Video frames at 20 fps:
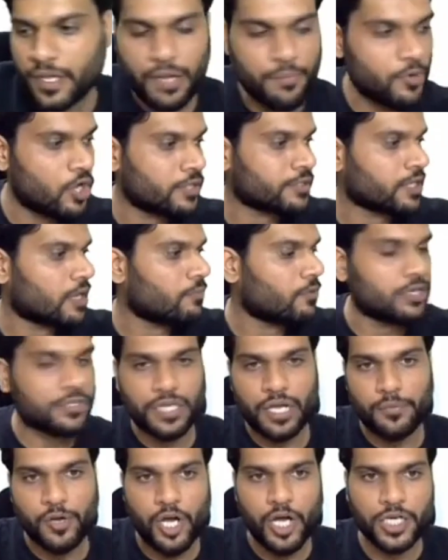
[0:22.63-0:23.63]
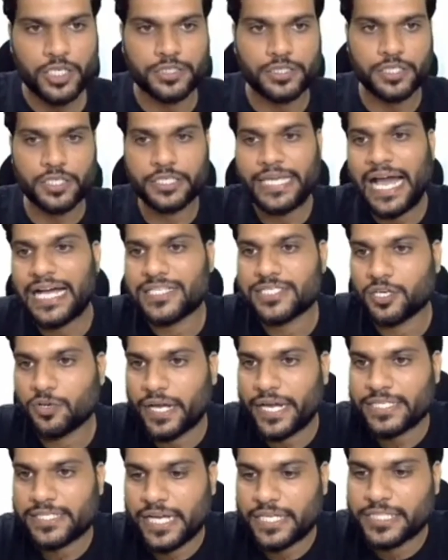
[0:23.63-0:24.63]
कम ऑन कम ऑन कम ऑन क्या आंसर
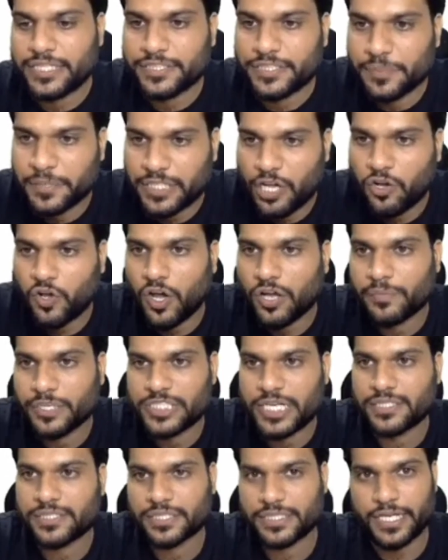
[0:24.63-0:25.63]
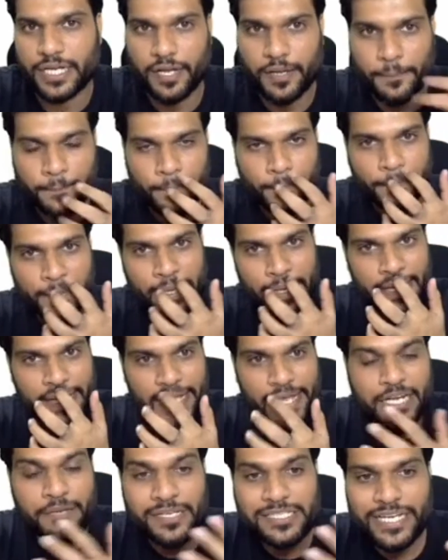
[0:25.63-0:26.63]
होगा इसका जल्दी से बताओ कौन बच्चा आंसर देगा
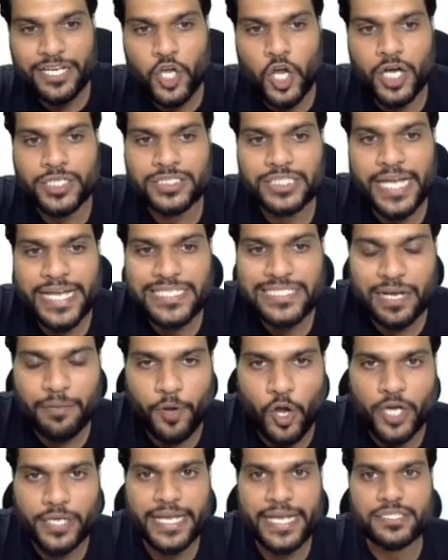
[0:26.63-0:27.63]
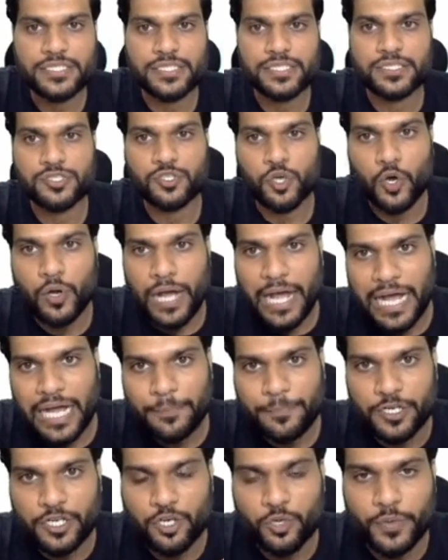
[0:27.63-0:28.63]
इनमें से कौन सा ऐसा बॉन्ड है जिसको
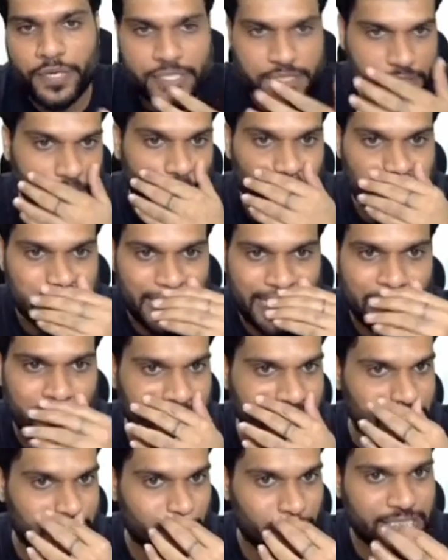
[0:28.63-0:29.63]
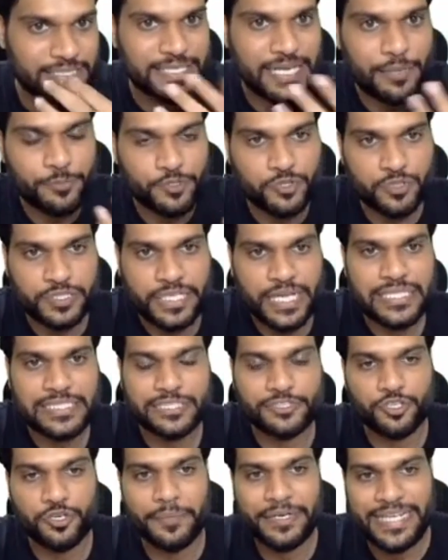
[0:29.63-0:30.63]
आप लुइस कौशल लुइस थ्योरी से आप उसको दिखा
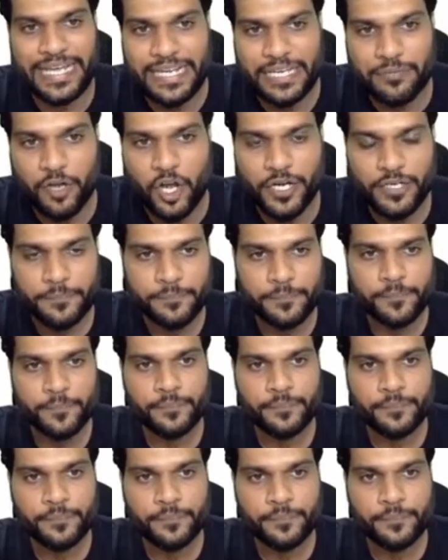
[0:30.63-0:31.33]
सकते हो मेटेलिक बॉन्ड